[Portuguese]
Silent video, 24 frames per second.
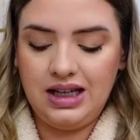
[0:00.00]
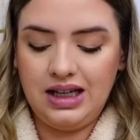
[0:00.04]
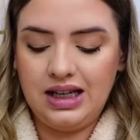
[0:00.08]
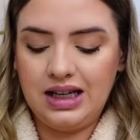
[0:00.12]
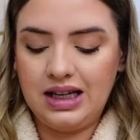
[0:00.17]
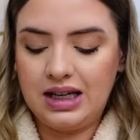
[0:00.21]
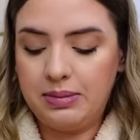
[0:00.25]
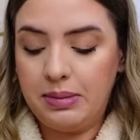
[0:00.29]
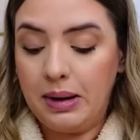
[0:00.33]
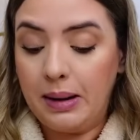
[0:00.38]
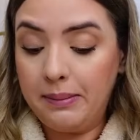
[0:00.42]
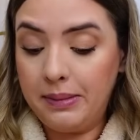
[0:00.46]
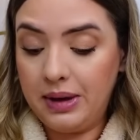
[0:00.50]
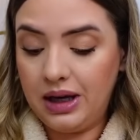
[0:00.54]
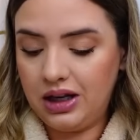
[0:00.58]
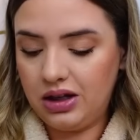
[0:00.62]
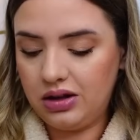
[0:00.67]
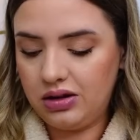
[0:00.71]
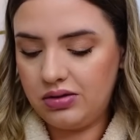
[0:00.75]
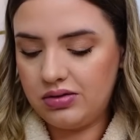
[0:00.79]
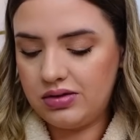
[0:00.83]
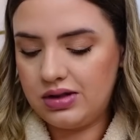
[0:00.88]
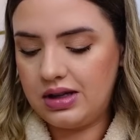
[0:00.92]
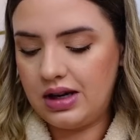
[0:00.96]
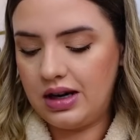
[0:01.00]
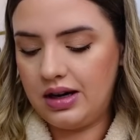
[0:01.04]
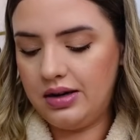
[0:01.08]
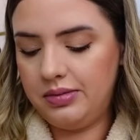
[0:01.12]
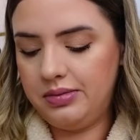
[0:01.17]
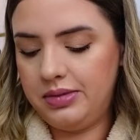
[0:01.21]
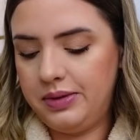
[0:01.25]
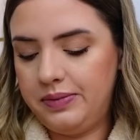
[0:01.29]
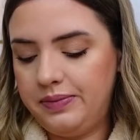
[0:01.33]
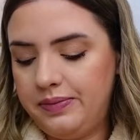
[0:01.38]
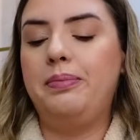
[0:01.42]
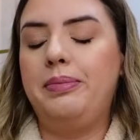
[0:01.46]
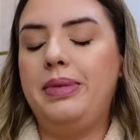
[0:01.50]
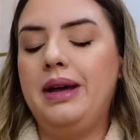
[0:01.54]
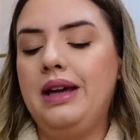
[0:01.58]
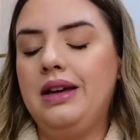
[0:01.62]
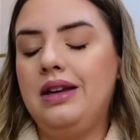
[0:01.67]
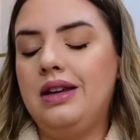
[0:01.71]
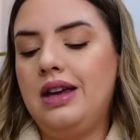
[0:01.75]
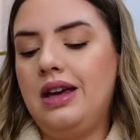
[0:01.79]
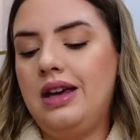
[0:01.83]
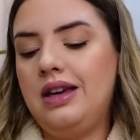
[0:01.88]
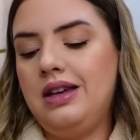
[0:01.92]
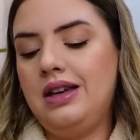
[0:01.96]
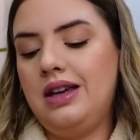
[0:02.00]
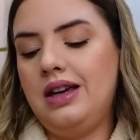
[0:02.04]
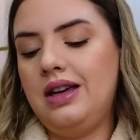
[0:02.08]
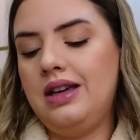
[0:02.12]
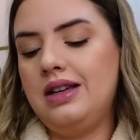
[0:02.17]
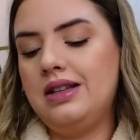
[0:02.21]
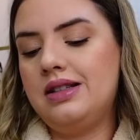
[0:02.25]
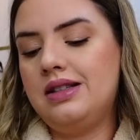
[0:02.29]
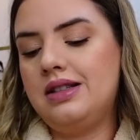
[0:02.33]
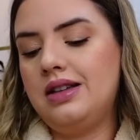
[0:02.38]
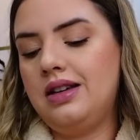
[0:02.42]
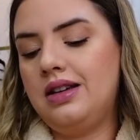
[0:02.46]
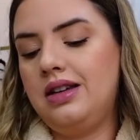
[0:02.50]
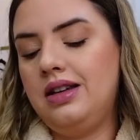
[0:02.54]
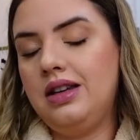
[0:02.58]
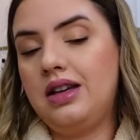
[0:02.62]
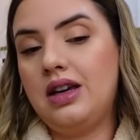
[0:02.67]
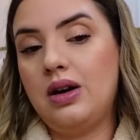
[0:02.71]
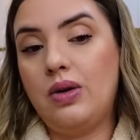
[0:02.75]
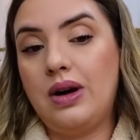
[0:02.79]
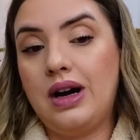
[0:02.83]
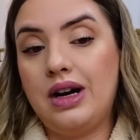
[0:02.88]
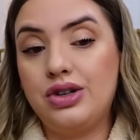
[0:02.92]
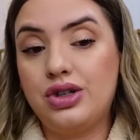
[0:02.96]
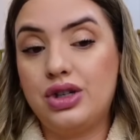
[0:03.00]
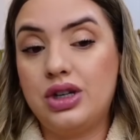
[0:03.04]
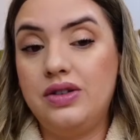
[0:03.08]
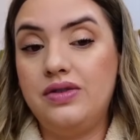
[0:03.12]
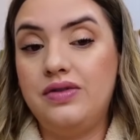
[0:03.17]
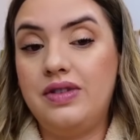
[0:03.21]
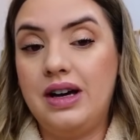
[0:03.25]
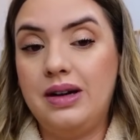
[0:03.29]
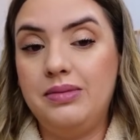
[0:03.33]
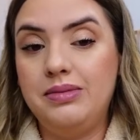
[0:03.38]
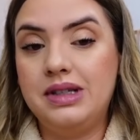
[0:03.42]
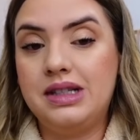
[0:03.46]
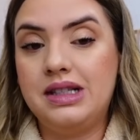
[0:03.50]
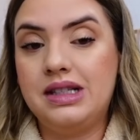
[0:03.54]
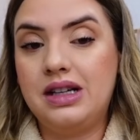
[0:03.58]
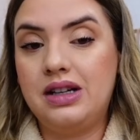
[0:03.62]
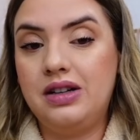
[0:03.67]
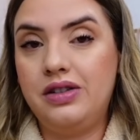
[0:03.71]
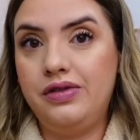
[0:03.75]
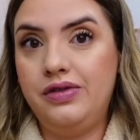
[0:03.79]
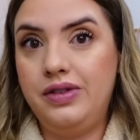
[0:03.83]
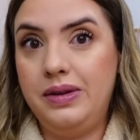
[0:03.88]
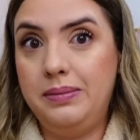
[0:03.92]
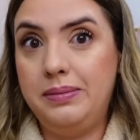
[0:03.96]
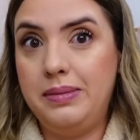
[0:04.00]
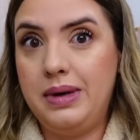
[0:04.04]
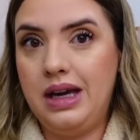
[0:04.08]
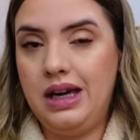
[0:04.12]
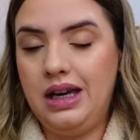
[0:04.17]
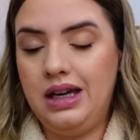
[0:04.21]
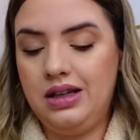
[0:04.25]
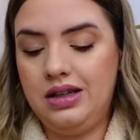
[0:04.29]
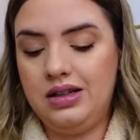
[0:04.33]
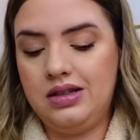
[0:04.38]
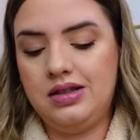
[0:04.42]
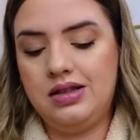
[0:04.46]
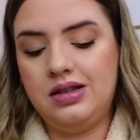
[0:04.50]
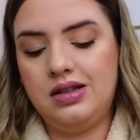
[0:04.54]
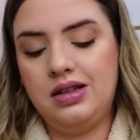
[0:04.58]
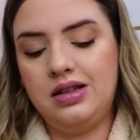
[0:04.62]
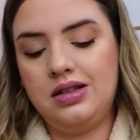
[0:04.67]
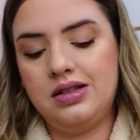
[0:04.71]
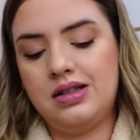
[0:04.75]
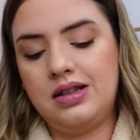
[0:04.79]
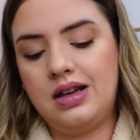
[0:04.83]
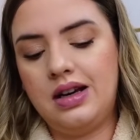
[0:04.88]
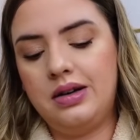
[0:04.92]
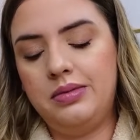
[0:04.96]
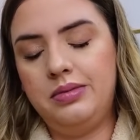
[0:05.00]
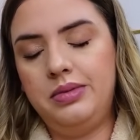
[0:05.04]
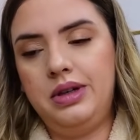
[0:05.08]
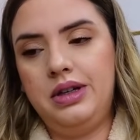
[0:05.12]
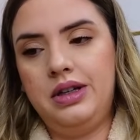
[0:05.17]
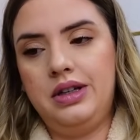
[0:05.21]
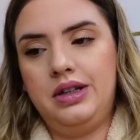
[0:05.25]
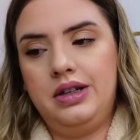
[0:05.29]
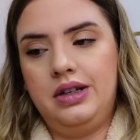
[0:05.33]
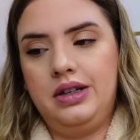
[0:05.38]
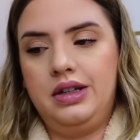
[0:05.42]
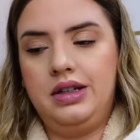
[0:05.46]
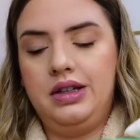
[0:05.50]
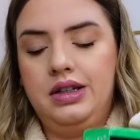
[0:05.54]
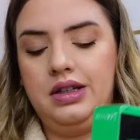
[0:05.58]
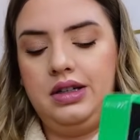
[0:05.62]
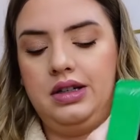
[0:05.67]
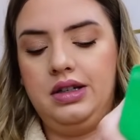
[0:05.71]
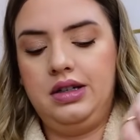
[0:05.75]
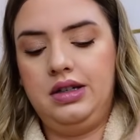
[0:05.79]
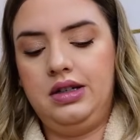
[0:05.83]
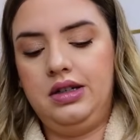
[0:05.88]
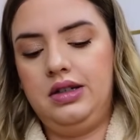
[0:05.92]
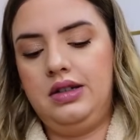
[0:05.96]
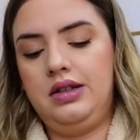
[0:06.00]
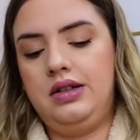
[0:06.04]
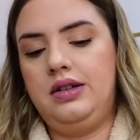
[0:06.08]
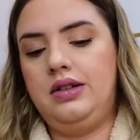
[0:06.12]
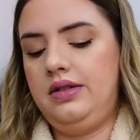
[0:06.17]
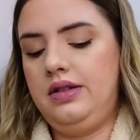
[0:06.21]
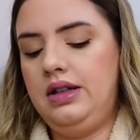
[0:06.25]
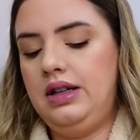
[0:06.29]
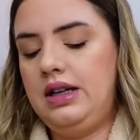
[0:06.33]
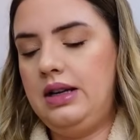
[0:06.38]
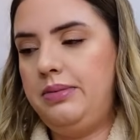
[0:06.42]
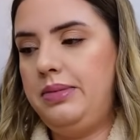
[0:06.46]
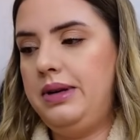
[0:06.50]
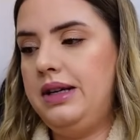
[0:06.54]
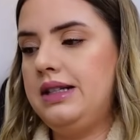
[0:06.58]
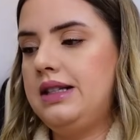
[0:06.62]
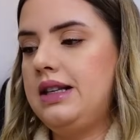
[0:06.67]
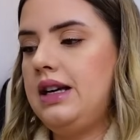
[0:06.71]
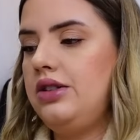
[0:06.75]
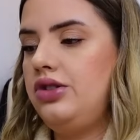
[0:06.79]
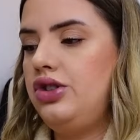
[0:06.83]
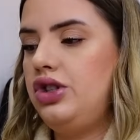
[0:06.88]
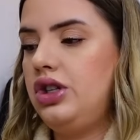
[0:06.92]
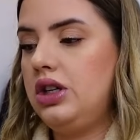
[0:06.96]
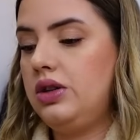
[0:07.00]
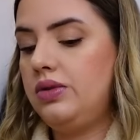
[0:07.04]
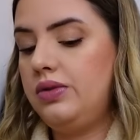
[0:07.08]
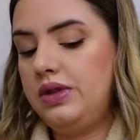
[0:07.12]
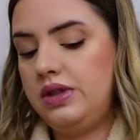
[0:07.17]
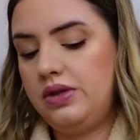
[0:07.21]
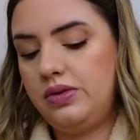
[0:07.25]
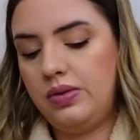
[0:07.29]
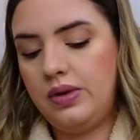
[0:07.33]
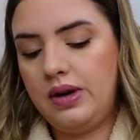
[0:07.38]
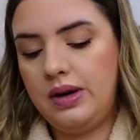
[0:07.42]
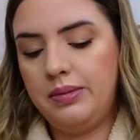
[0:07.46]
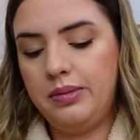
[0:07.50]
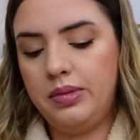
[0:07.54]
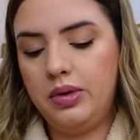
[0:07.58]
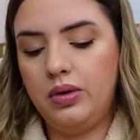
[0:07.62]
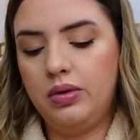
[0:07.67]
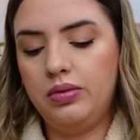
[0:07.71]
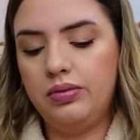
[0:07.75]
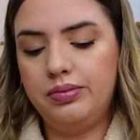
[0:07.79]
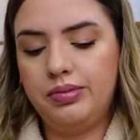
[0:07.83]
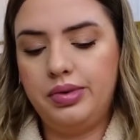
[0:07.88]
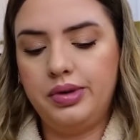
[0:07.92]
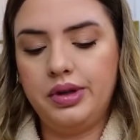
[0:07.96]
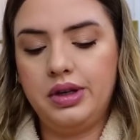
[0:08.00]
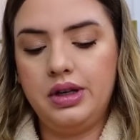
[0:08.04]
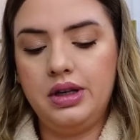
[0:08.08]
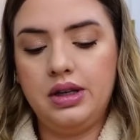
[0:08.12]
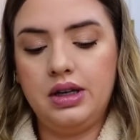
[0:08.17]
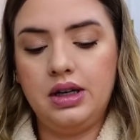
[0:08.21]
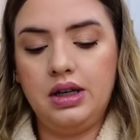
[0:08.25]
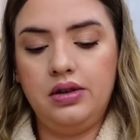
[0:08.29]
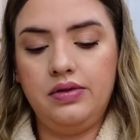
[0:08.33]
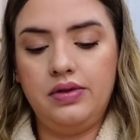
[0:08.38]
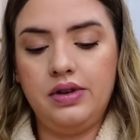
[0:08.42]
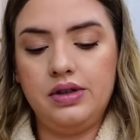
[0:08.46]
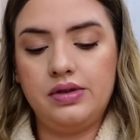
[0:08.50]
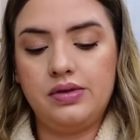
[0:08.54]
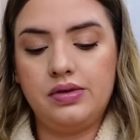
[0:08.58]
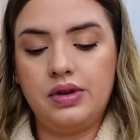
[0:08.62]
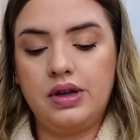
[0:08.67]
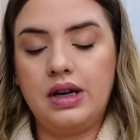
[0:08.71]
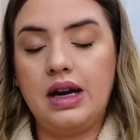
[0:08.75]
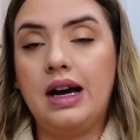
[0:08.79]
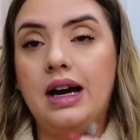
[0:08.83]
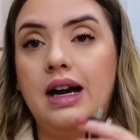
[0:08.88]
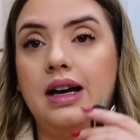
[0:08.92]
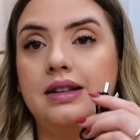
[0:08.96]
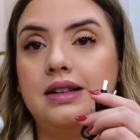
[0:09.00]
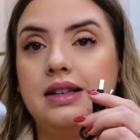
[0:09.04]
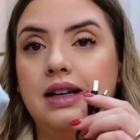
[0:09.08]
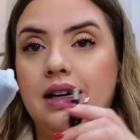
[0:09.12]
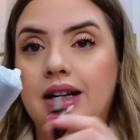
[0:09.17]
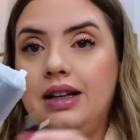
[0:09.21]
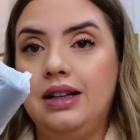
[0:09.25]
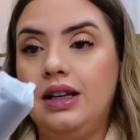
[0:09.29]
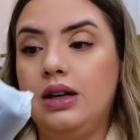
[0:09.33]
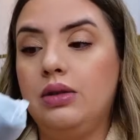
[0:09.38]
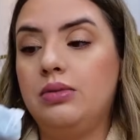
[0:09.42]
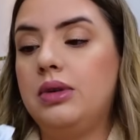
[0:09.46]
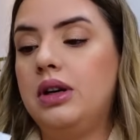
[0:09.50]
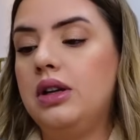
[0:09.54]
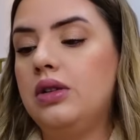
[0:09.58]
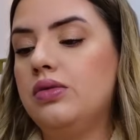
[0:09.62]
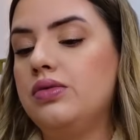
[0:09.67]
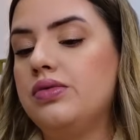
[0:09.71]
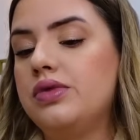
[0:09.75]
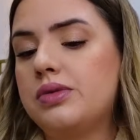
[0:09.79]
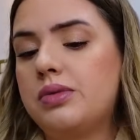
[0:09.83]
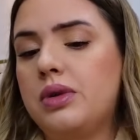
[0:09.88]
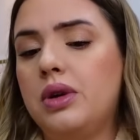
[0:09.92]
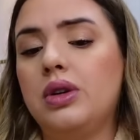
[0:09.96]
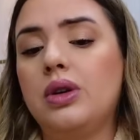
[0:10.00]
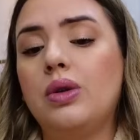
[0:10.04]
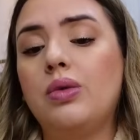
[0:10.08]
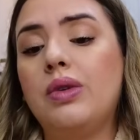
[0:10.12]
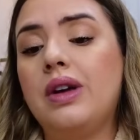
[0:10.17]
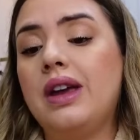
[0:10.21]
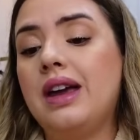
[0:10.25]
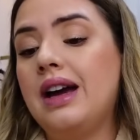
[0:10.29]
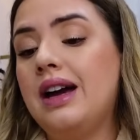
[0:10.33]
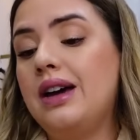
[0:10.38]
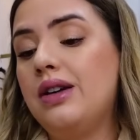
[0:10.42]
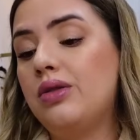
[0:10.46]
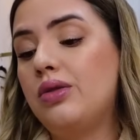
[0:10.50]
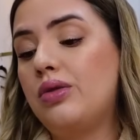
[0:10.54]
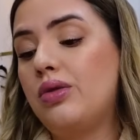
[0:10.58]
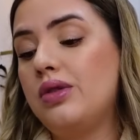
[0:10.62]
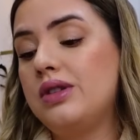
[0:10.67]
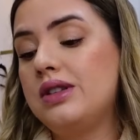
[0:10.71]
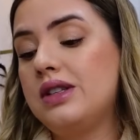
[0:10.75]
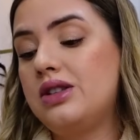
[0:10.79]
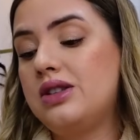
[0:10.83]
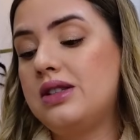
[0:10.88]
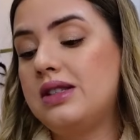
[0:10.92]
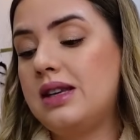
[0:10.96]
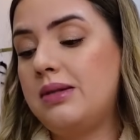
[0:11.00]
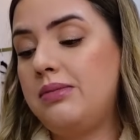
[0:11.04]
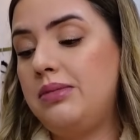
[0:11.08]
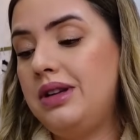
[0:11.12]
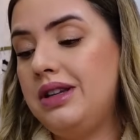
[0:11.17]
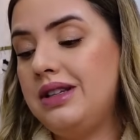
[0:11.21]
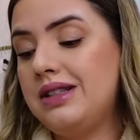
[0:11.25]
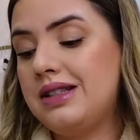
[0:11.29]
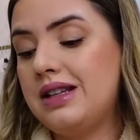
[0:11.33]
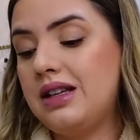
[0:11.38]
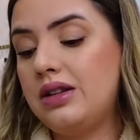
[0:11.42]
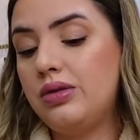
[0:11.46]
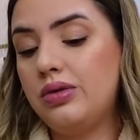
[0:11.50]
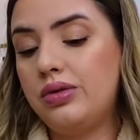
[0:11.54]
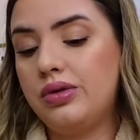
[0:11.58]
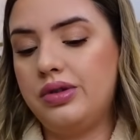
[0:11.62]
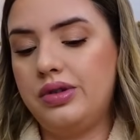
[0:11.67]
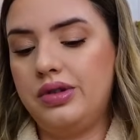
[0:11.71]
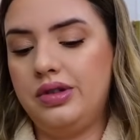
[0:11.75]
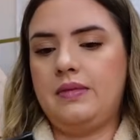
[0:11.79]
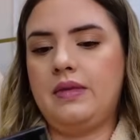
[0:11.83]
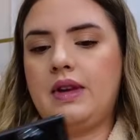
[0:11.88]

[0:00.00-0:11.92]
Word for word: Em equipamento, sabe? Peguei esse aqui que eu acho que vai me servir bem, assim, sabe? Ele é pesadinho, isso é bom. Por que que ele veio isso aqui? Ah, tá, ele tem uma luz, porque eu não quero coisa de estabilizador.